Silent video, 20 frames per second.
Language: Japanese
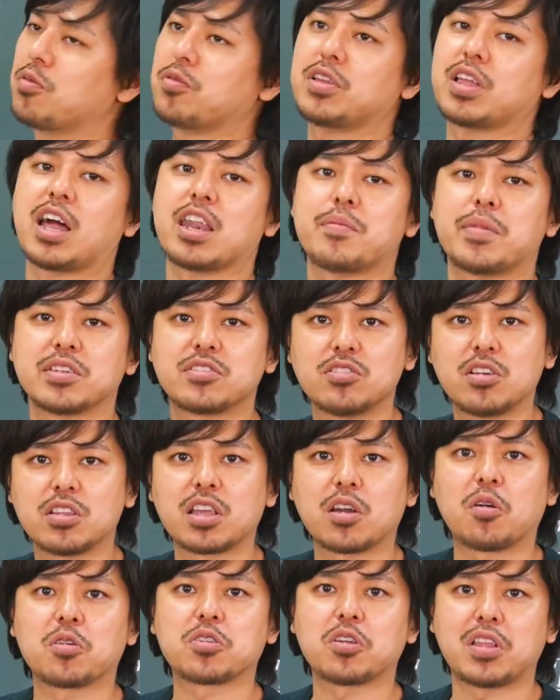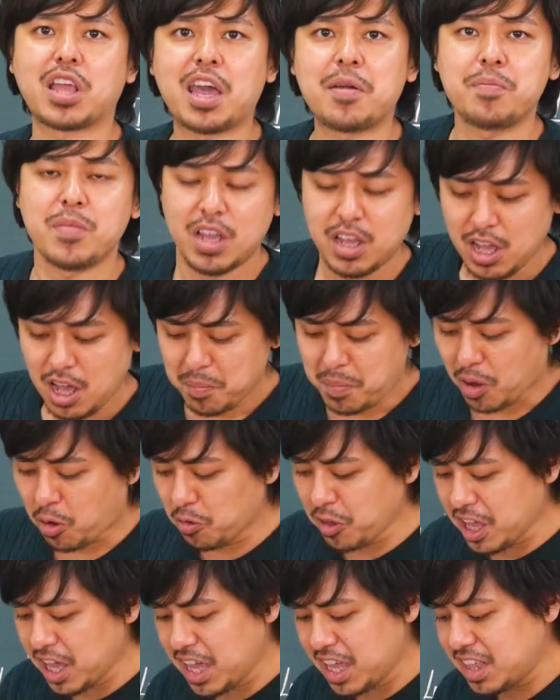ういうふうになりますよってことね。まあ、
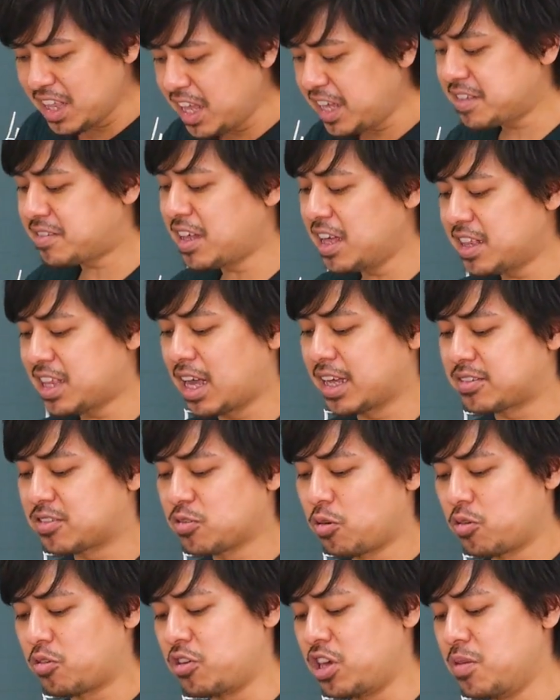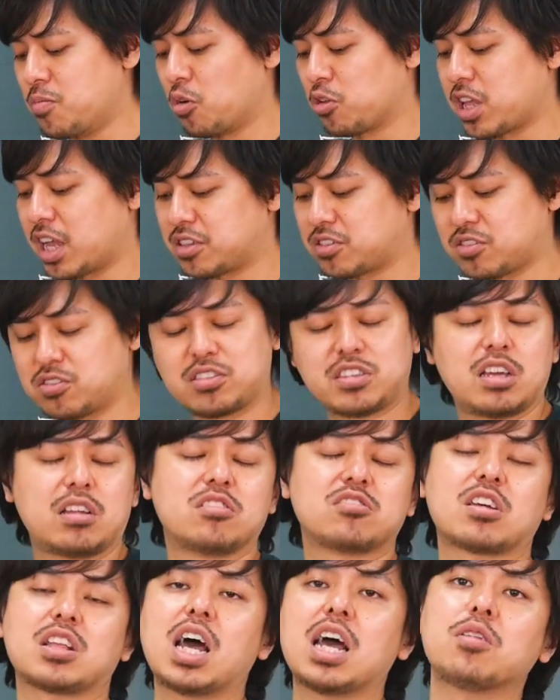この辺ね、センターすごくいい問題作って
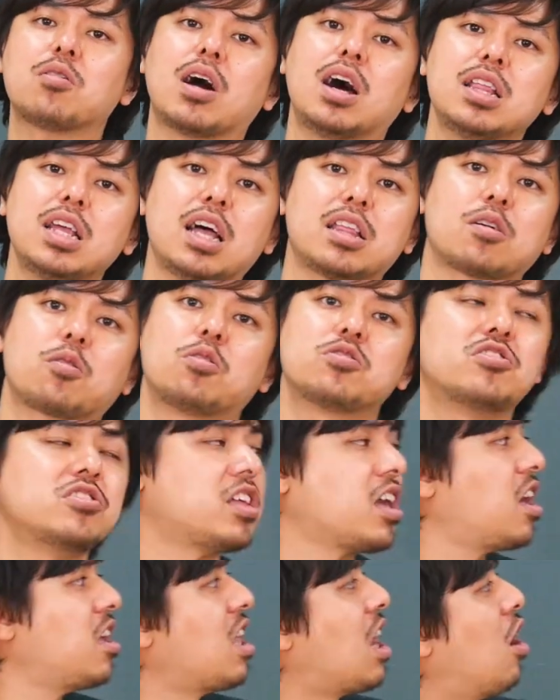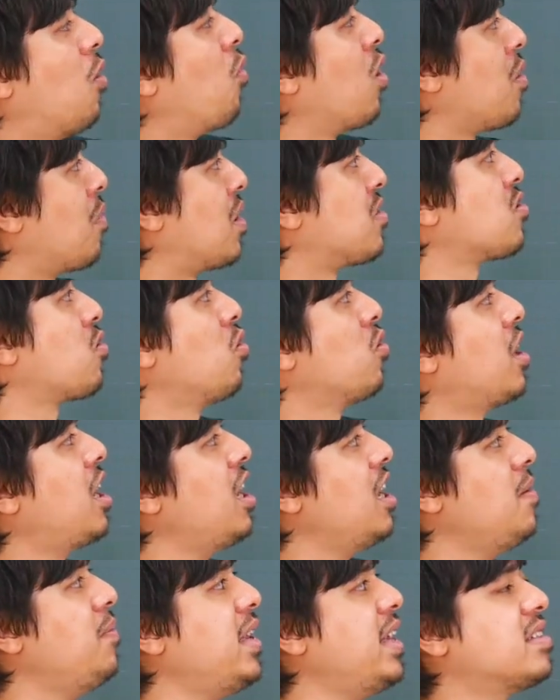るんじゃないのかなって個人的には思います。この
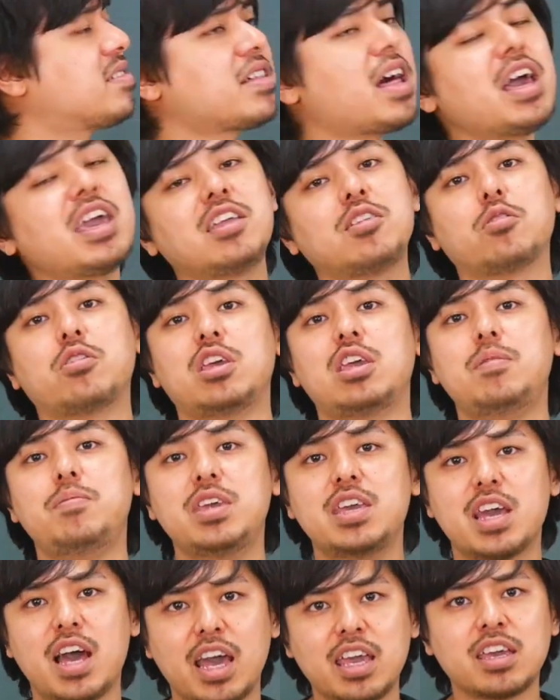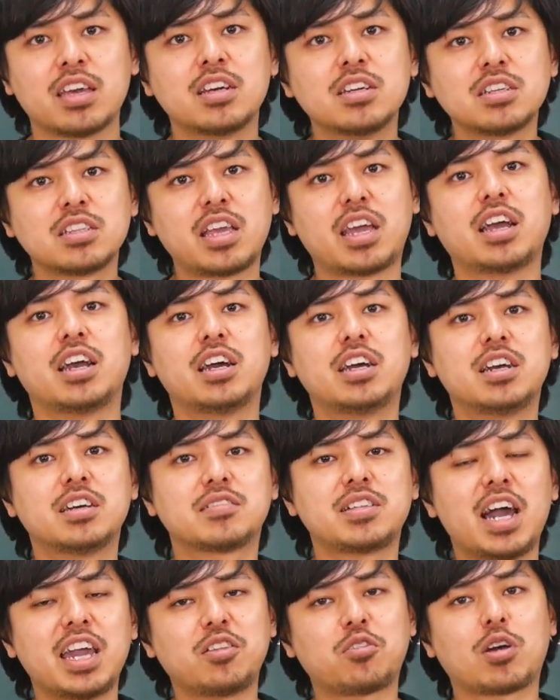AB サインの意味合い、ね、
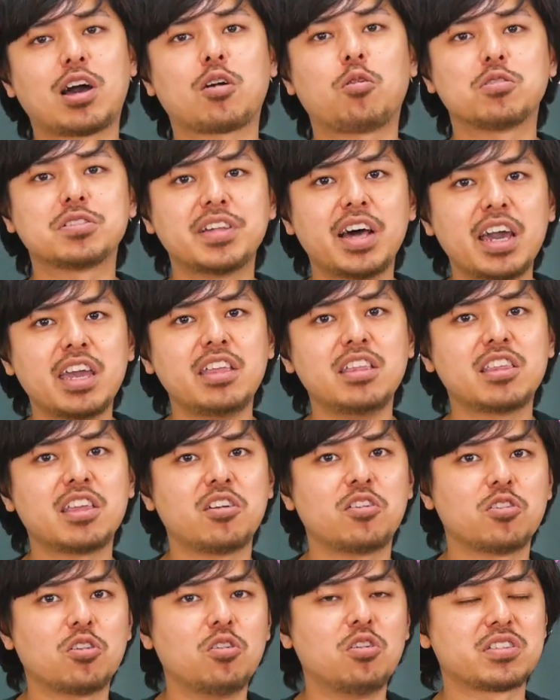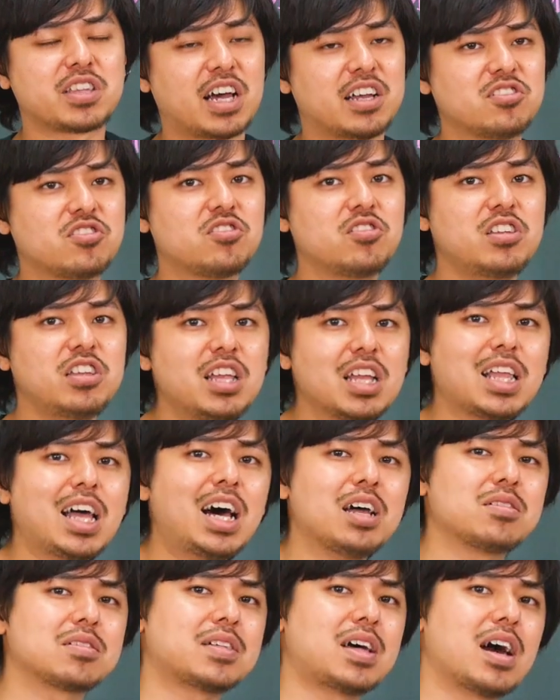サインとかコサインっていうのを単純にね、
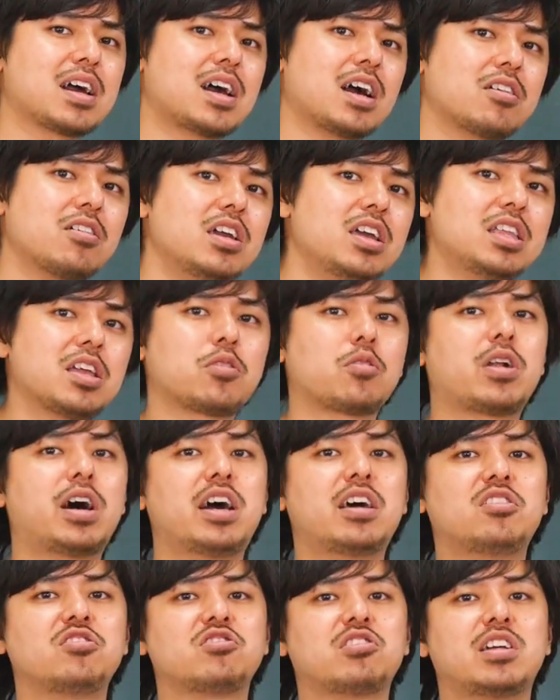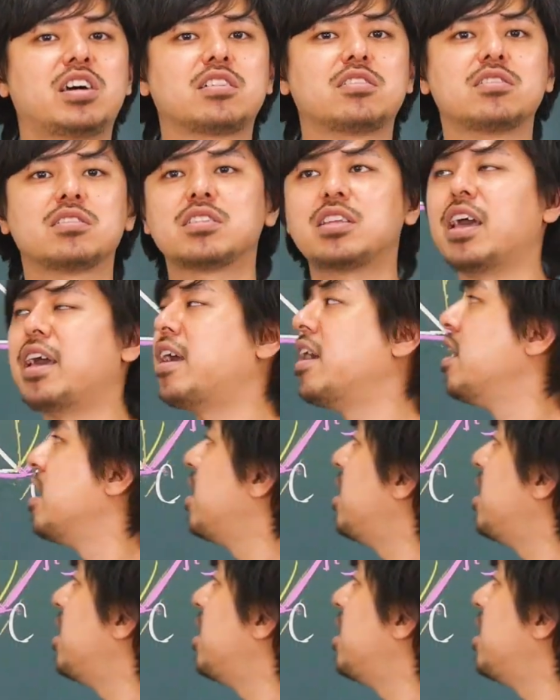ただの三角比って捉えるんじゃなくって、